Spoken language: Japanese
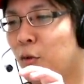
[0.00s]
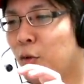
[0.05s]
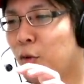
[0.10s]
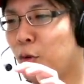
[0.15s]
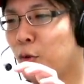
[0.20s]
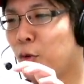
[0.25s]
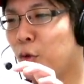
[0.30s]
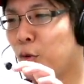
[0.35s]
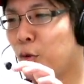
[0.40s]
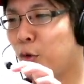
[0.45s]
どん
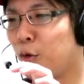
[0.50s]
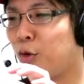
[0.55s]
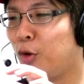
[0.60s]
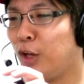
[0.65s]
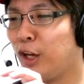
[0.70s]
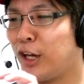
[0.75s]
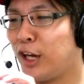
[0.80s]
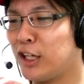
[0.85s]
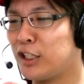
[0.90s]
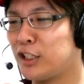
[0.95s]
どんどんどん
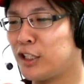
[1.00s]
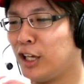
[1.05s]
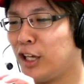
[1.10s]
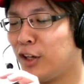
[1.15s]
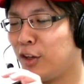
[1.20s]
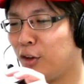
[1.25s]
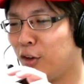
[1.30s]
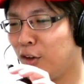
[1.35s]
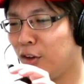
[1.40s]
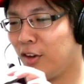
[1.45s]
繰り返して
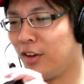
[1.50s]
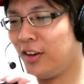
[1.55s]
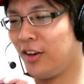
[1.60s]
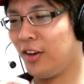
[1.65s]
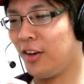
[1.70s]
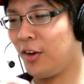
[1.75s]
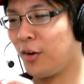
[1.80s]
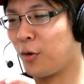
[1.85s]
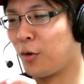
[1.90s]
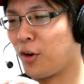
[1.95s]
いく
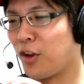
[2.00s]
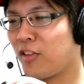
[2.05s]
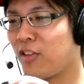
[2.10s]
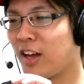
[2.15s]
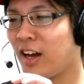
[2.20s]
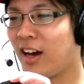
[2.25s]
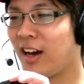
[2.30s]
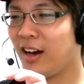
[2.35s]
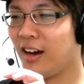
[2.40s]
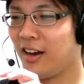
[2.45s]
これ
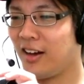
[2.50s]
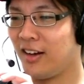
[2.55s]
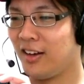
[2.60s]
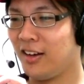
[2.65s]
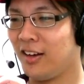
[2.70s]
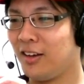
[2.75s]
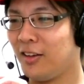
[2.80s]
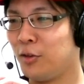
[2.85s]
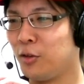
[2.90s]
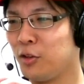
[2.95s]
さ、
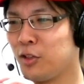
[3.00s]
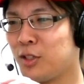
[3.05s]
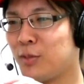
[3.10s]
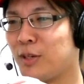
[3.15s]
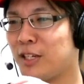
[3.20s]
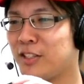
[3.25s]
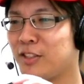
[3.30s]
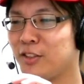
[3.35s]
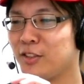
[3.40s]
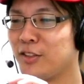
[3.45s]
どう
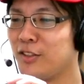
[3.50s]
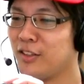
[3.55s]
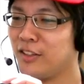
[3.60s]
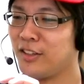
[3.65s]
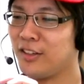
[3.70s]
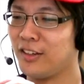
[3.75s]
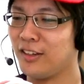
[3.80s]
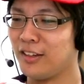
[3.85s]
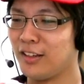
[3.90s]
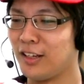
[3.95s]
します
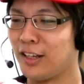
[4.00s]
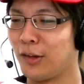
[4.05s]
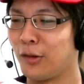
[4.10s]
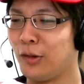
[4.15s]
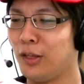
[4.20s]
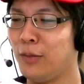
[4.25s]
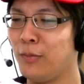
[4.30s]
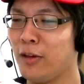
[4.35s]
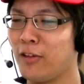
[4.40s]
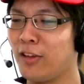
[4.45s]
あ
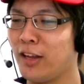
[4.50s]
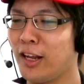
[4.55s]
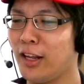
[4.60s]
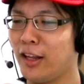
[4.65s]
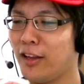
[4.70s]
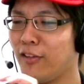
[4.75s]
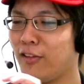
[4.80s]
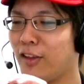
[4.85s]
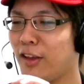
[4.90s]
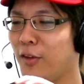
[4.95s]
の、今
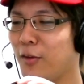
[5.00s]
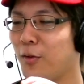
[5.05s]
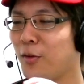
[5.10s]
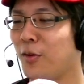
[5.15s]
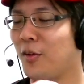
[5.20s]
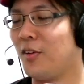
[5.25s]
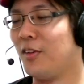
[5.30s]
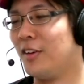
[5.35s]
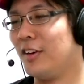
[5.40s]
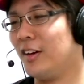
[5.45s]
更なんですけ
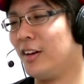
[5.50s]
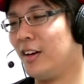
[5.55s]
ど、